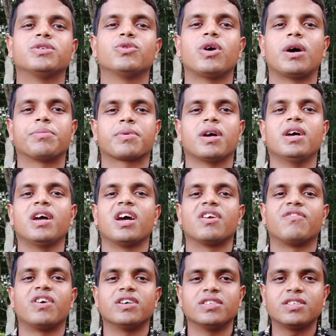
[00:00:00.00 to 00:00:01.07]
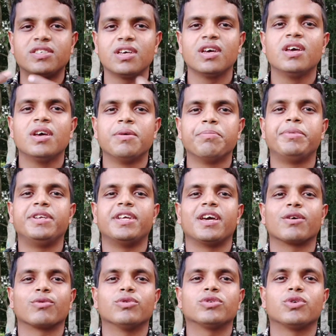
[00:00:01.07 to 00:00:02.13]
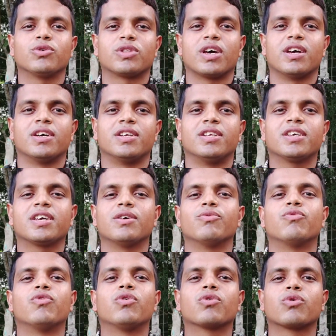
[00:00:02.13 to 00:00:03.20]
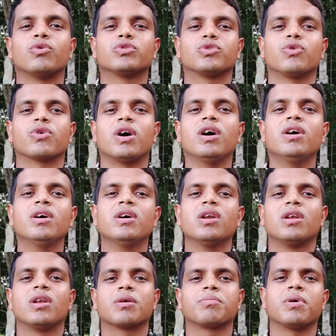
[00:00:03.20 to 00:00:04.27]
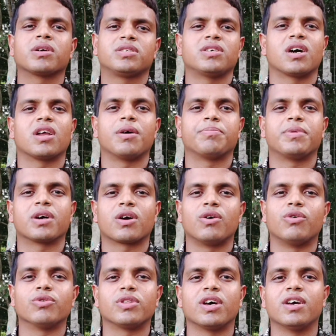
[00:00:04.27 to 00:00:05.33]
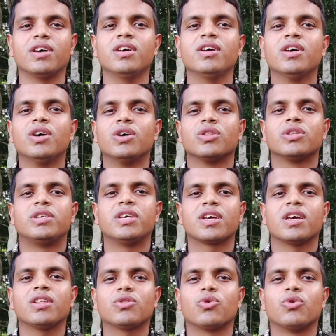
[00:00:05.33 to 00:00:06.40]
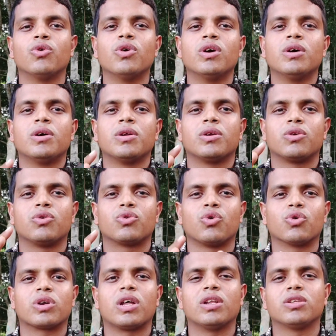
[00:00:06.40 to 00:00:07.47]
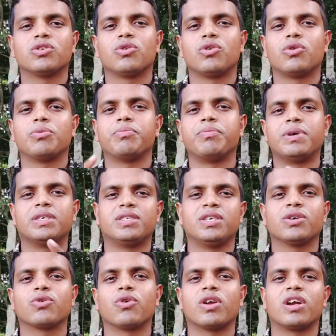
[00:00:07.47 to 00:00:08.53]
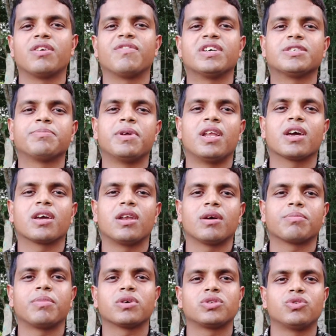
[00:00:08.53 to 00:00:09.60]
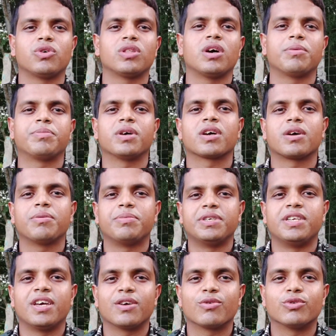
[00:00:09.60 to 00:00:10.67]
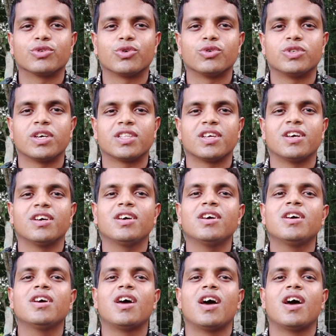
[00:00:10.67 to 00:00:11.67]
बाद जो है आपका एडवांस पीटीआई कोर्स होता है ठीक है वो कोर्स होगा लगभग चार हफ्ता का होता है ठीक है तो टोटल जो बेसिक और एडवांस मिला के लगभग चौदह हफ्ता का पीटीआई कोर्स हो जाता है